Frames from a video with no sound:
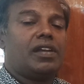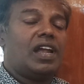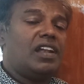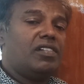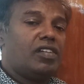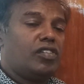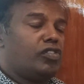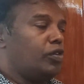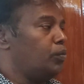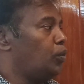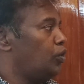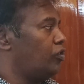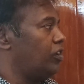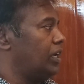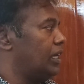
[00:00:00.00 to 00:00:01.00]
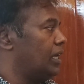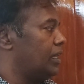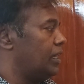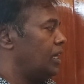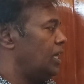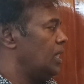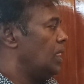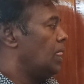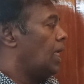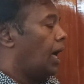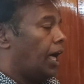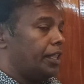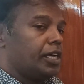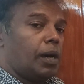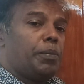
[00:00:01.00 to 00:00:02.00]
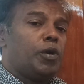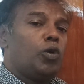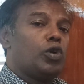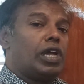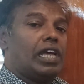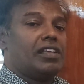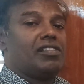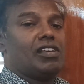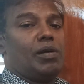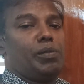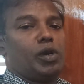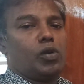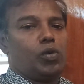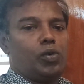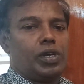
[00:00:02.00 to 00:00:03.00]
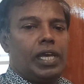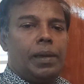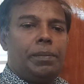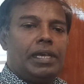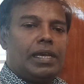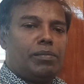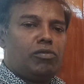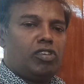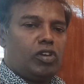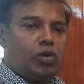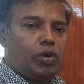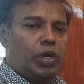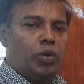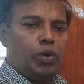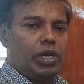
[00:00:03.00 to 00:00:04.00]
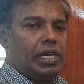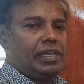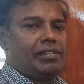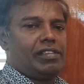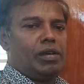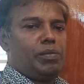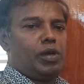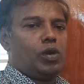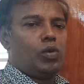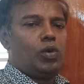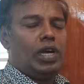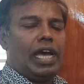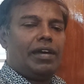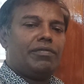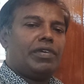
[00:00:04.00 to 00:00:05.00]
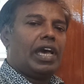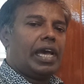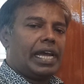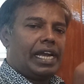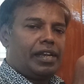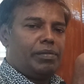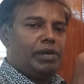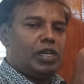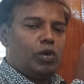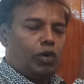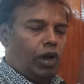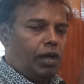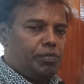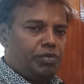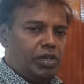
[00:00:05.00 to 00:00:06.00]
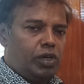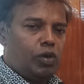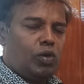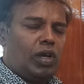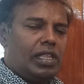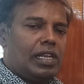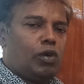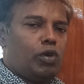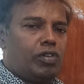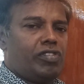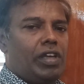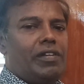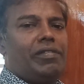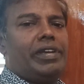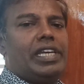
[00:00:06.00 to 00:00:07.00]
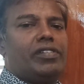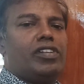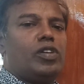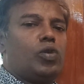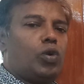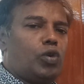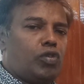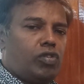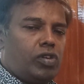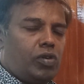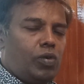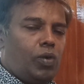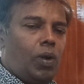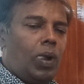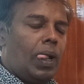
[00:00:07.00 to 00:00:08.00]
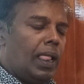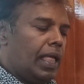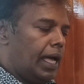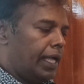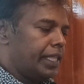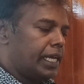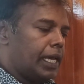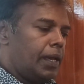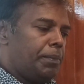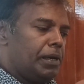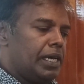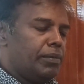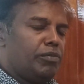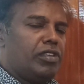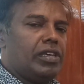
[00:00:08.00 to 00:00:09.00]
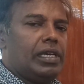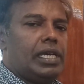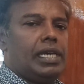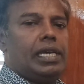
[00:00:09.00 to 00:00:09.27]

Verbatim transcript: டிரான்சாக்ஷன் முடிச்சிங்கன்னா தான் அதுக்கப்புறம் ஒரு எக்ஸாம் இருக்கும் கேபிஎம்ஜியோட ஒரு எக்ஸாம் இருக்கும் ஆம்பி அகாடமின்னு ஒரு ஆப்ஷன் இருக்கும் அதில் ஒரு சர்டிஃபிகேஷன் கோர்ஸ் இருக்கும் அந்த கேபிஎம்ஜி